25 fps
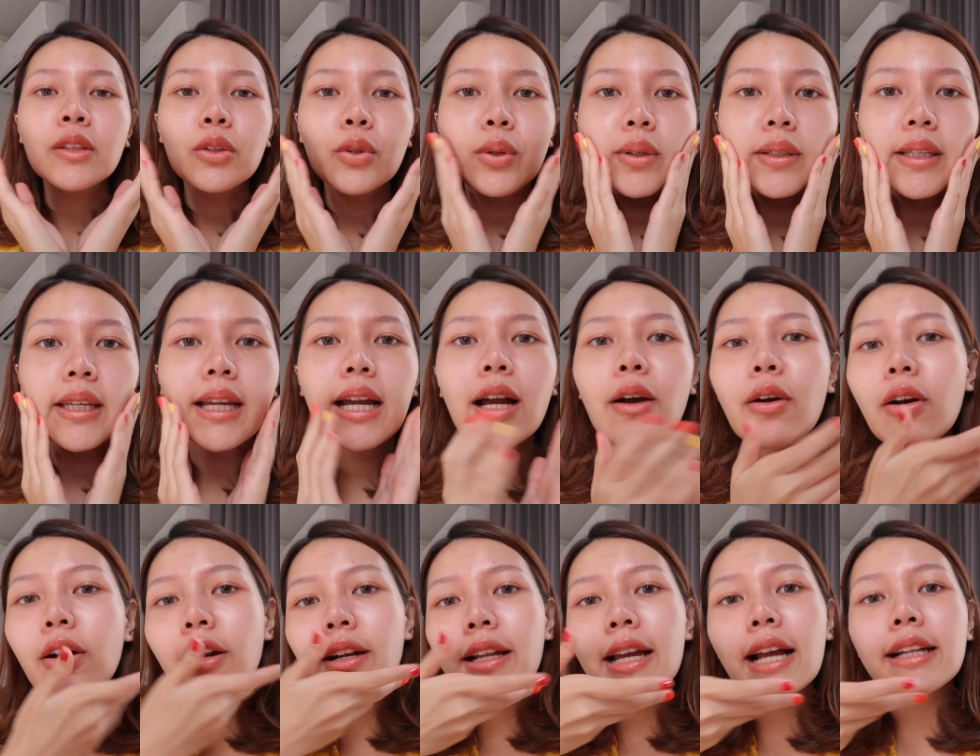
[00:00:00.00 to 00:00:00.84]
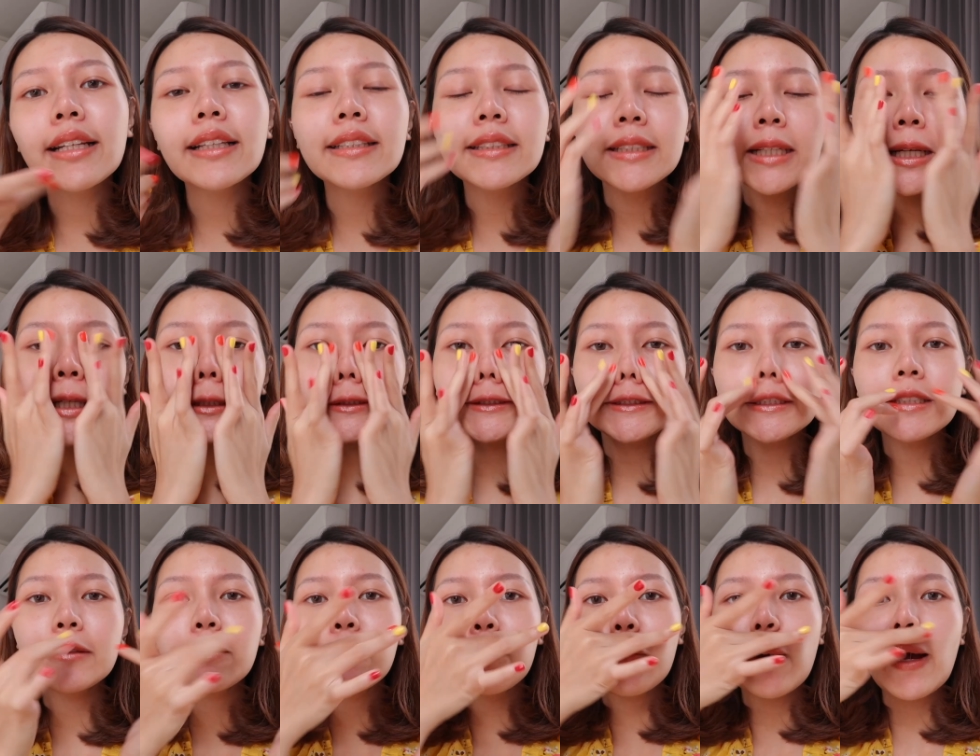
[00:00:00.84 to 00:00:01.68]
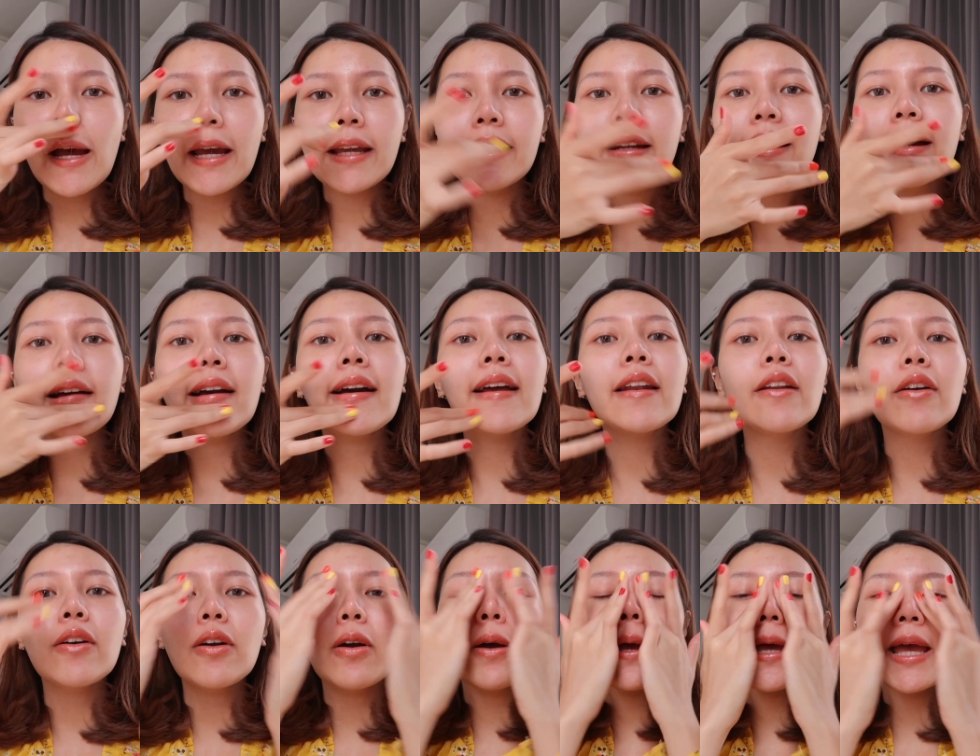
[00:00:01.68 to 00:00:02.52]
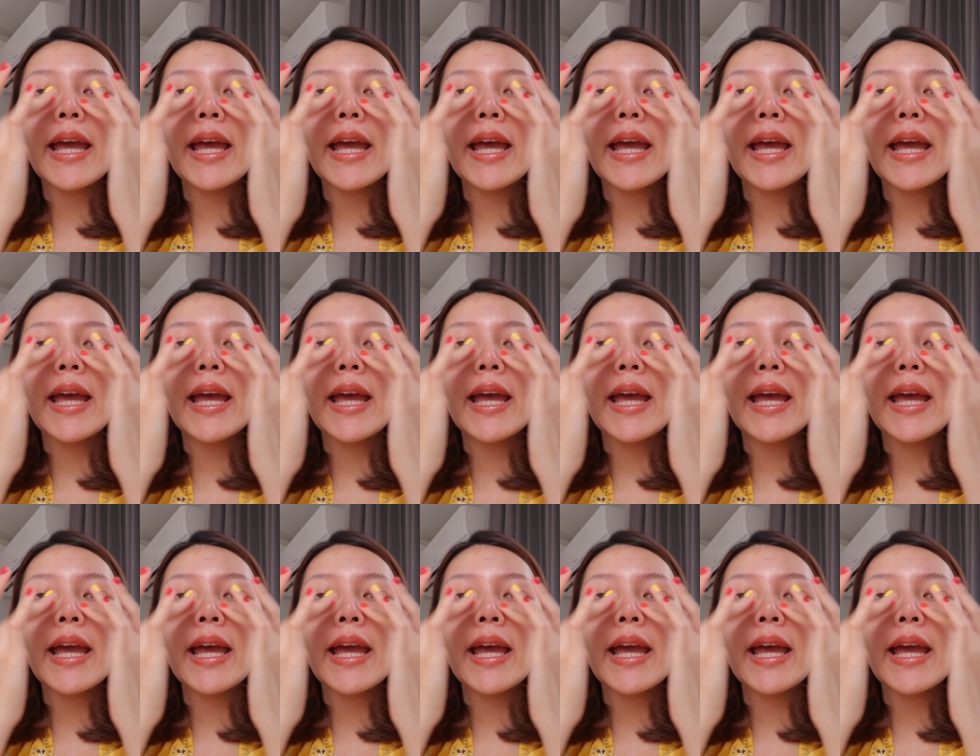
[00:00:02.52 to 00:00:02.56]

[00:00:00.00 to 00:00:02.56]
ตัวนี้เขาค่อนข้างที่จะซึมไวนะคะแล้วก็